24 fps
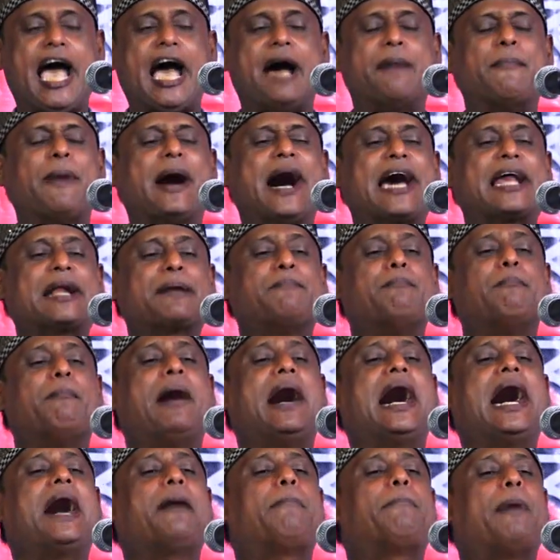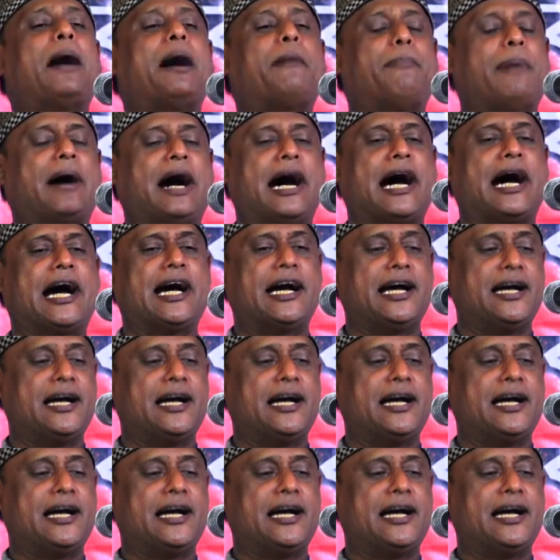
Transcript: আমার মা বাবা